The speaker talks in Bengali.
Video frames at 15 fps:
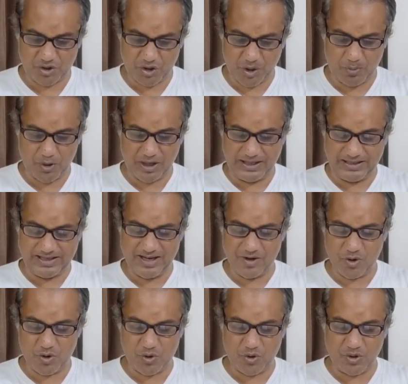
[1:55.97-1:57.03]
সমকাল থেকে
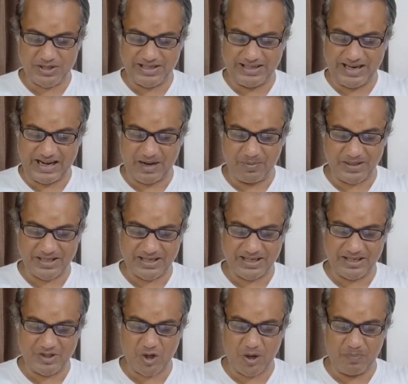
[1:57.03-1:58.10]
কোট করছি টাকা
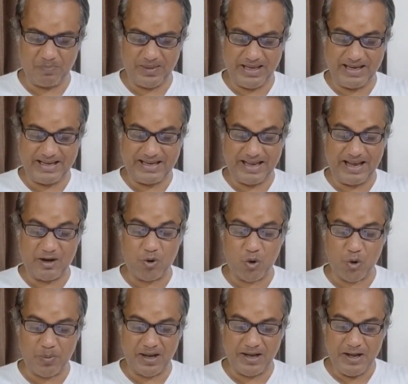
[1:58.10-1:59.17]
পাচারের জবাবদিহি কে
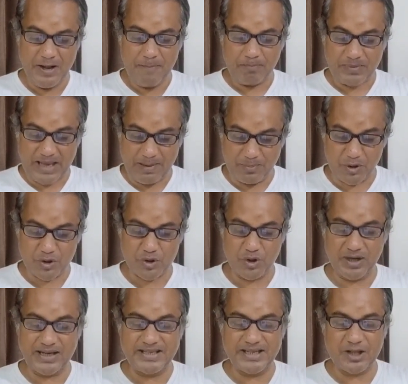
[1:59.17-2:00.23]
করবে এই প্রশ্ন
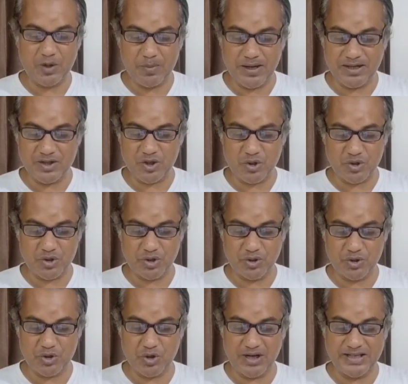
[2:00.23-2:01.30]
রেখে জাতীয় পার্টির সংসদ
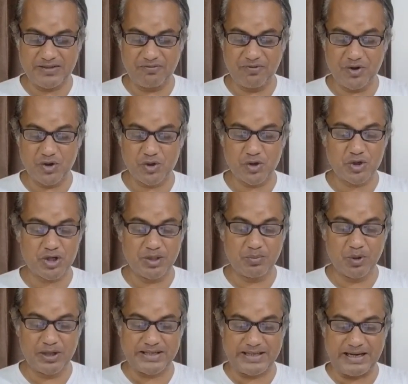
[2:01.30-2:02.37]
সদস্য কাজী ফিরোজ রশিদ
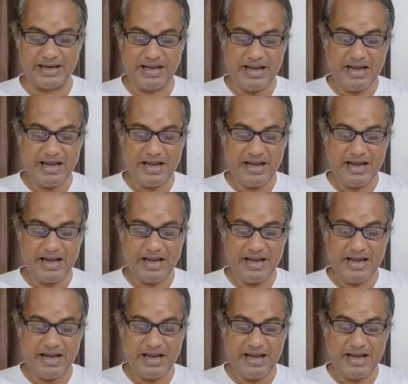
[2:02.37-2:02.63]
বলেছেন